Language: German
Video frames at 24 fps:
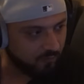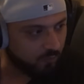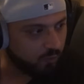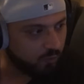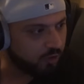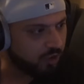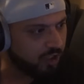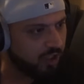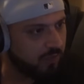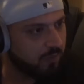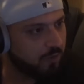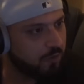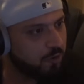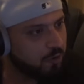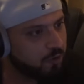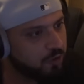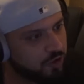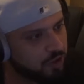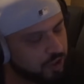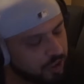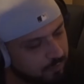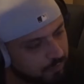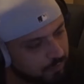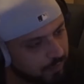wurde immer noch
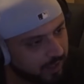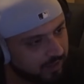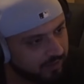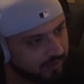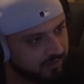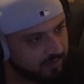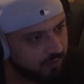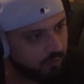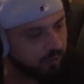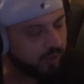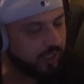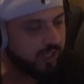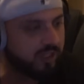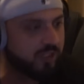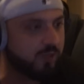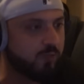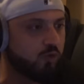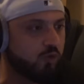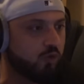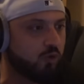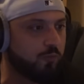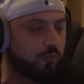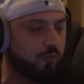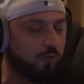nicht entbannt und er ist im
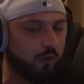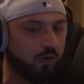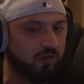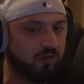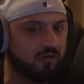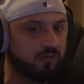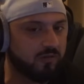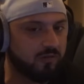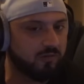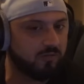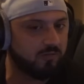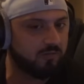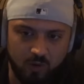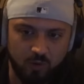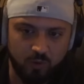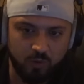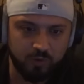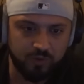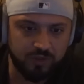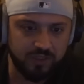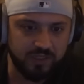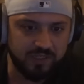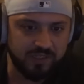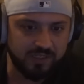Support.
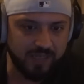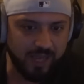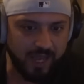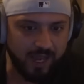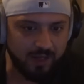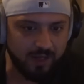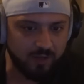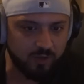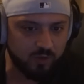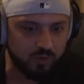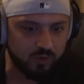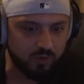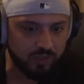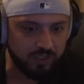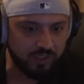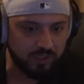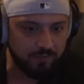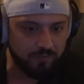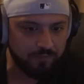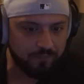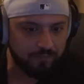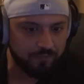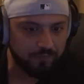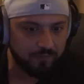Und die sagen zu
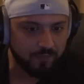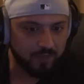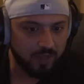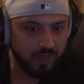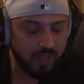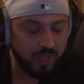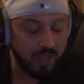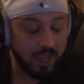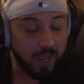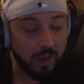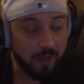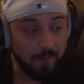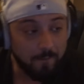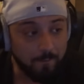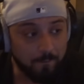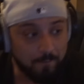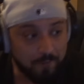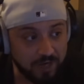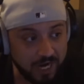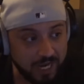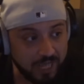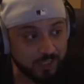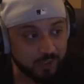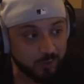ihm,
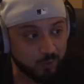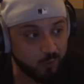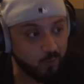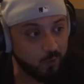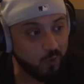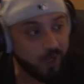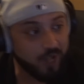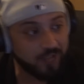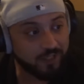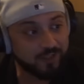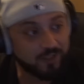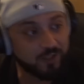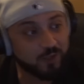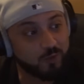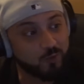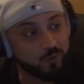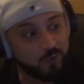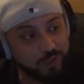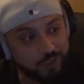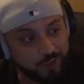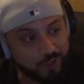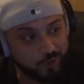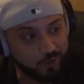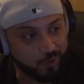Brasco hat
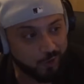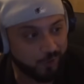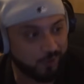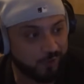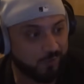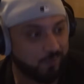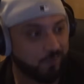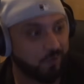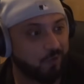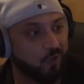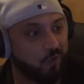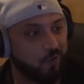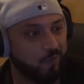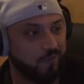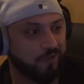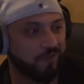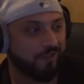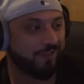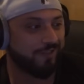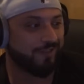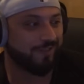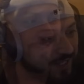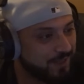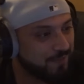Screenshots
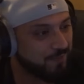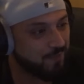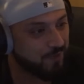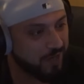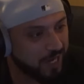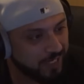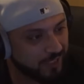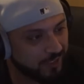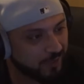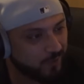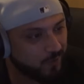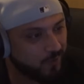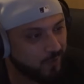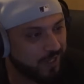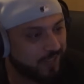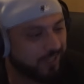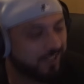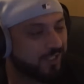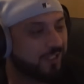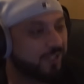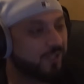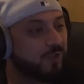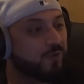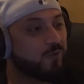bekommen. Brasco hat
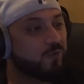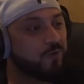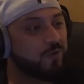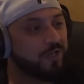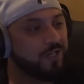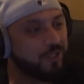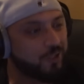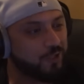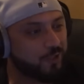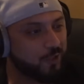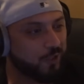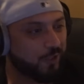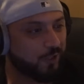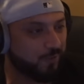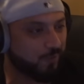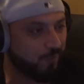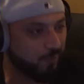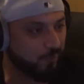Screenshots